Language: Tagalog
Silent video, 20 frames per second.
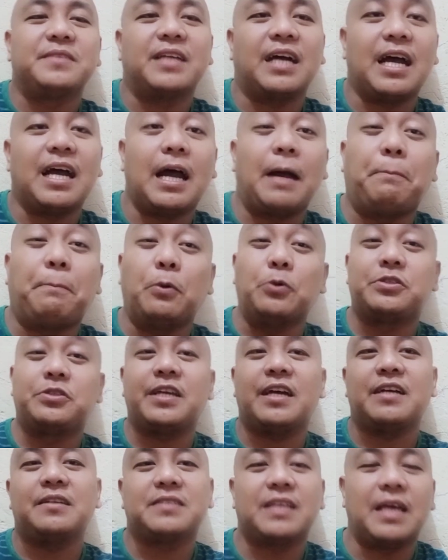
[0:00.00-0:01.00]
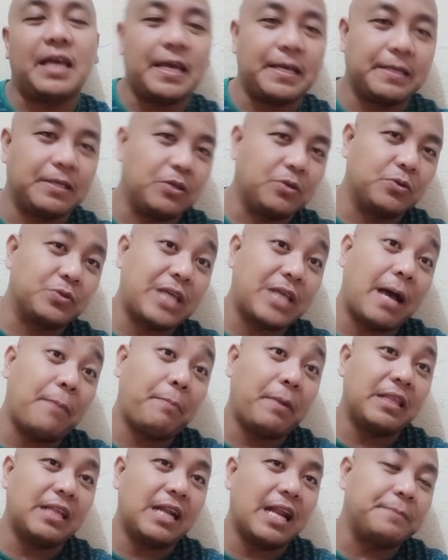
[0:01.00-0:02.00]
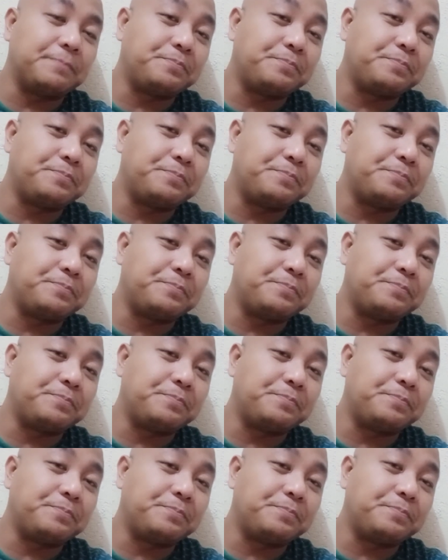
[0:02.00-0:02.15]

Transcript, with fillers: Uh, ah, po siya. Uh, usapan nila.